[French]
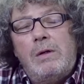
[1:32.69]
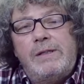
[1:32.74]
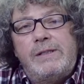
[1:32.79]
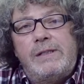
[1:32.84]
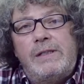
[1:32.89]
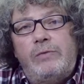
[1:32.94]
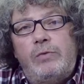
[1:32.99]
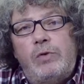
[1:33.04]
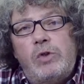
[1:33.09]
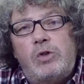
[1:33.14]

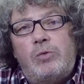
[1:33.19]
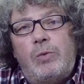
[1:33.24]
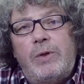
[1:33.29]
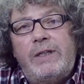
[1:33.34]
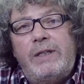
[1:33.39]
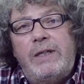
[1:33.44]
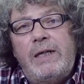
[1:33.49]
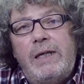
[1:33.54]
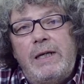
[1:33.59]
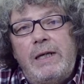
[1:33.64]
Si vous
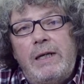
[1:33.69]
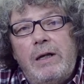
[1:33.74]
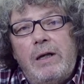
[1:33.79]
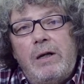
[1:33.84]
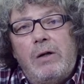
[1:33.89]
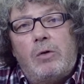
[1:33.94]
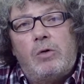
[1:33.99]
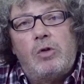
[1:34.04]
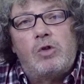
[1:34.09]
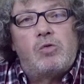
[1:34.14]
souhaitez
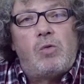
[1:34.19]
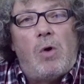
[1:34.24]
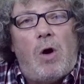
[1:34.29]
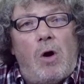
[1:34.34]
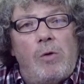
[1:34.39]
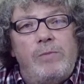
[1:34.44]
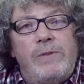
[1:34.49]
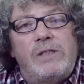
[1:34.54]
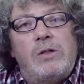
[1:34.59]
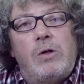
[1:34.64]
que soit
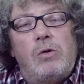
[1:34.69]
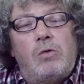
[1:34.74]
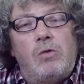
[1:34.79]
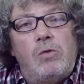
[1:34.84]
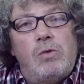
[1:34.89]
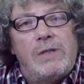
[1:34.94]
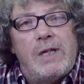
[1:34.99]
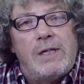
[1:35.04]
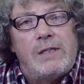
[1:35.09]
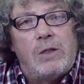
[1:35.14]
remise en
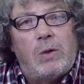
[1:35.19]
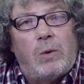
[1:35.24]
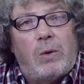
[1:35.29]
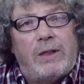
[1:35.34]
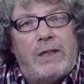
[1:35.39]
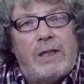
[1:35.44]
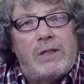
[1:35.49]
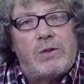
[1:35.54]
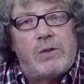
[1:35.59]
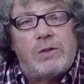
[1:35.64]
cause la
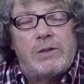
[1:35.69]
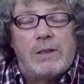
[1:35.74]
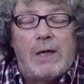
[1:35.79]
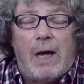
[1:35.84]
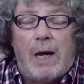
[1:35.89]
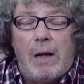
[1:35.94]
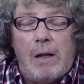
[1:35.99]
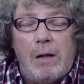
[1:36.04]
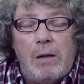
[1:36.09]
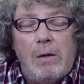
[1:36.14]
sécurité
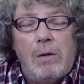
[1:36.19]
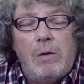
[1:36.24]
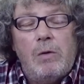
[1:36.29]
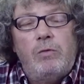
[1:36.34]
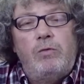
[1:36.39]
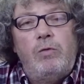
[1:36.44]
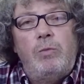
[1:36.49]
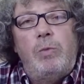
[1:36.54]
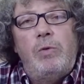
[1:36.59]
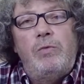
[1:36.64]
sociale,
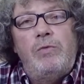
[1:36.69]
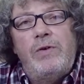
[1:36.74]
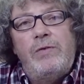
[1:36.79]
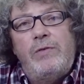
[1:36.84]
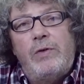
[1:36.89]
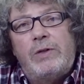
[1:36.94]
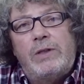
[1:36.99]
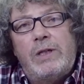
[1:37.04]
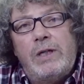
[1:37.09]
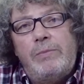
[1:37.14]
vous pouvez
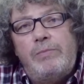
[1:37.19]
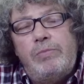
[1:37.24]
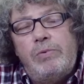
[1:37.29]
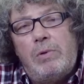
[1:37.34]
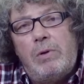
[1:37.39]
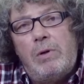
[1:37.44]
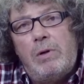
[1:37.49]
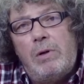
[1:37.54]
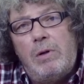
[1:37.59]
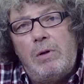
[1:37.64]
voter
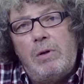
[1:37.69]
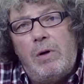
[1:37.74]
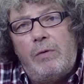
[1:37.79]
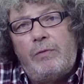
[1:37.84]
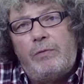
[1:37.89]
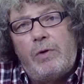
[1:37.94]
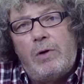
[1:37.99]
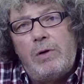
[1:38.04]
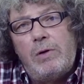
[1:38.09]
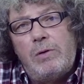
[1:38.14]
pour le
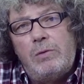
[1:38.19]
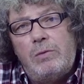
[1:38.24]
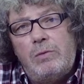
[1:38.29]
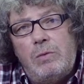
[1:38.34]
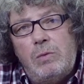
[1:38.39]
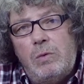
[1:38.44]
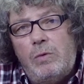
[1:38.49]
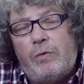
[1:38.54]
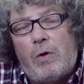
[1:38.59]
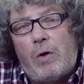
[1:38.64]
FOL
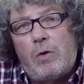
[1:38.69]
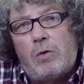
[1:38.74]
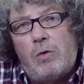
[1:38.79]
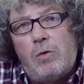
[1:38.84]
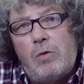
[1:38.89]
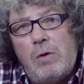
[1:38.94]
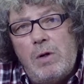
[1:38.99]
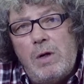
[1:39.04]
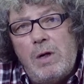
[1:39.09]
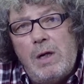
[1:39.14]
ou, ou
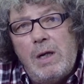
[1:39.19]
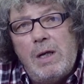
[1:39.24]
Franco.